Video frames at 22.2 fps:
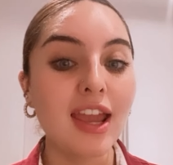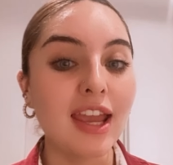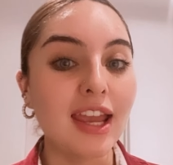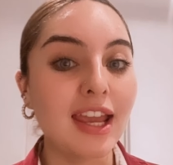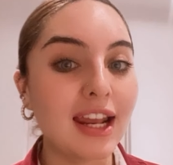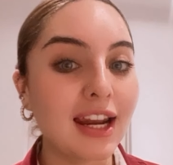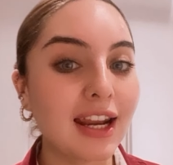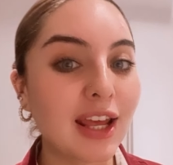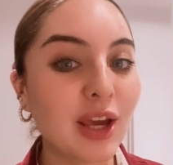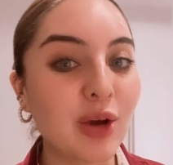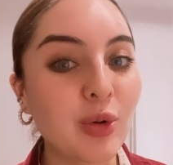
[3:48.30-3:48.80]

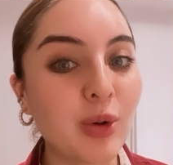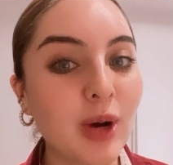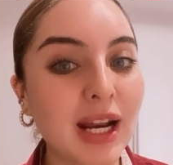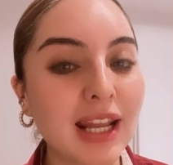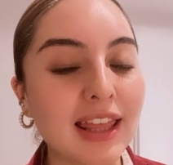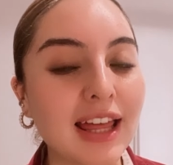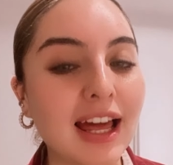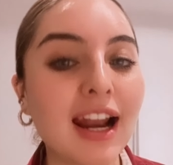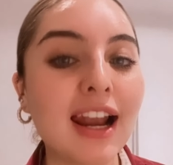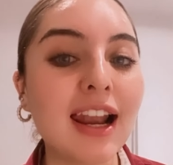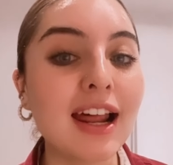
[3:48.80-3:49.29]
Y
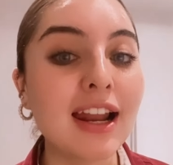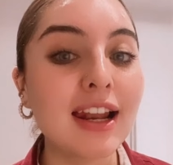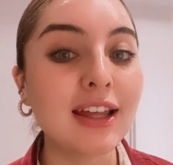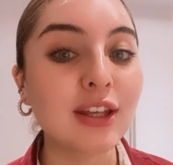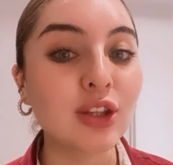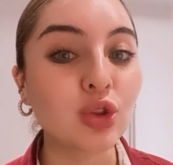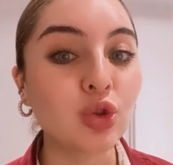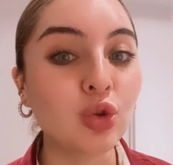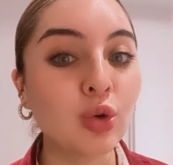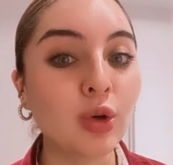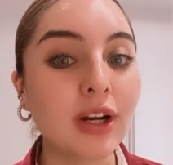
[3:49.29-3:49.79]
recuerda, la
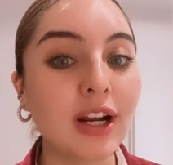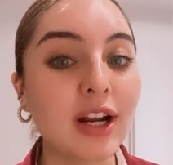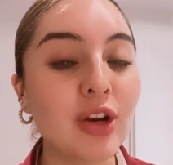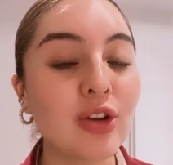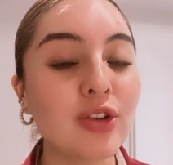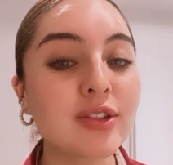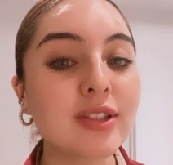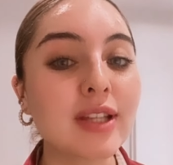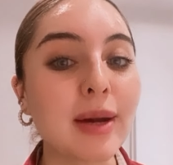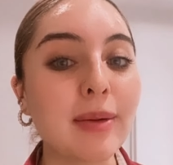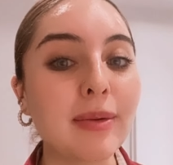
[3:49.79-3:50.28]
lectura
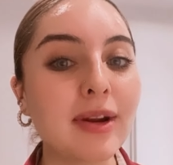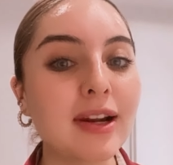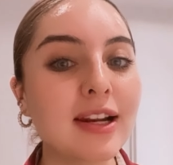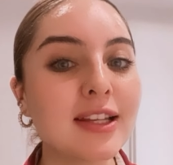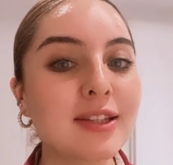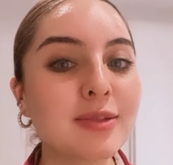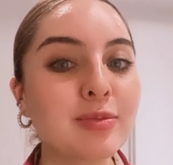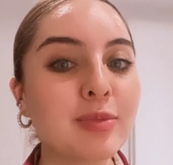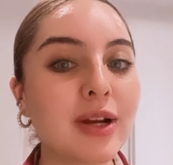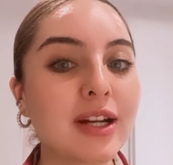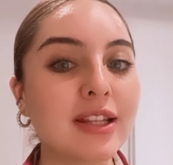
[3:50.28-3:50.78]
nos abre
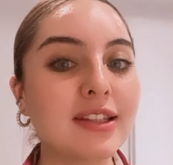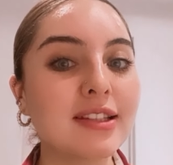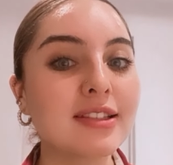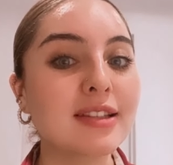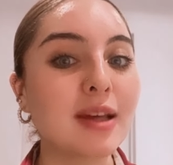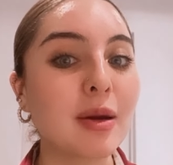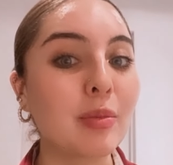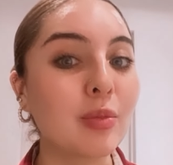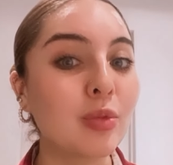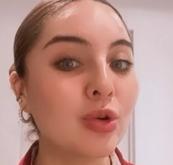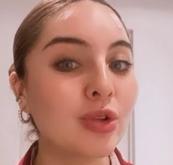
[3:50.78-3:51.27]
las
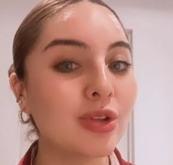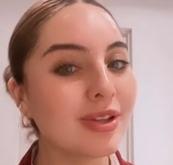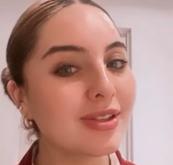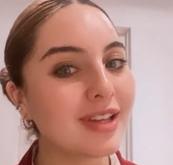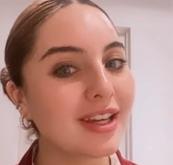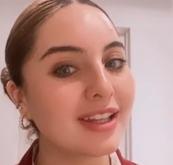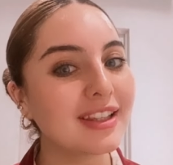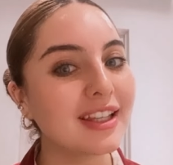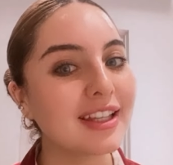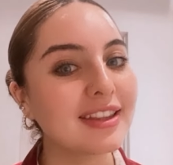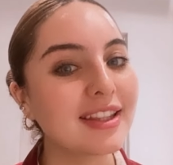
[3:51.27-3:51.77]
puertas a mundos
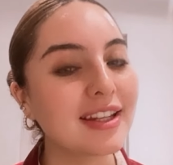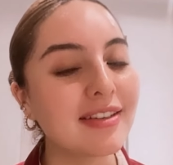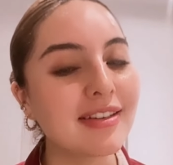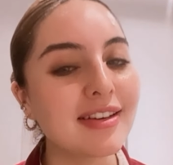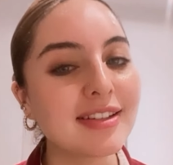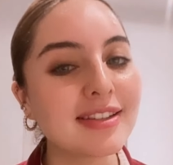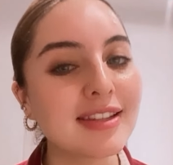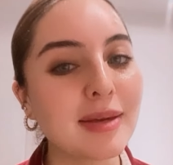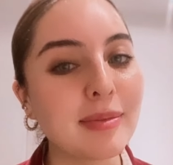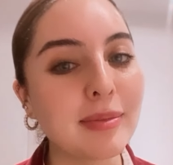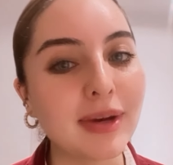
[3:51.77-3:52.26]
que te
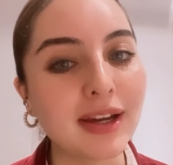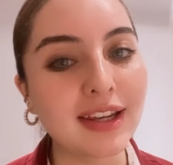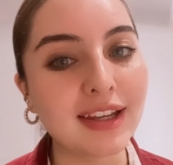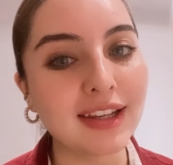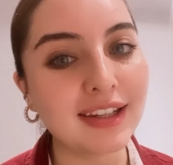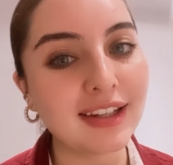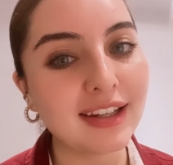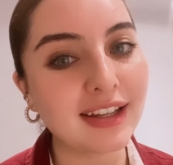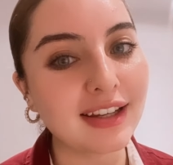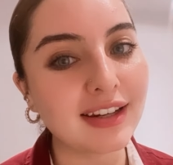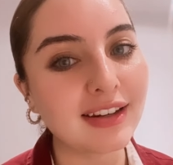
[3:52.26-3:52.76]
atrevas a
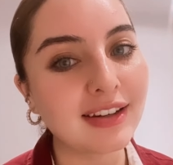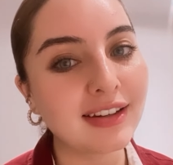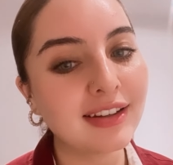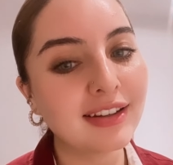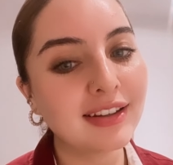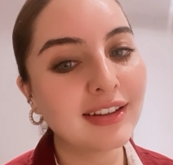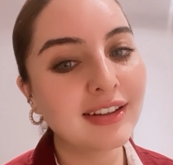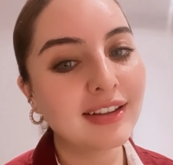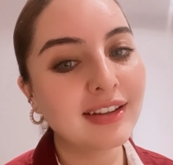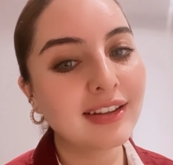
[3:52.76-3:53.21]
imaginar.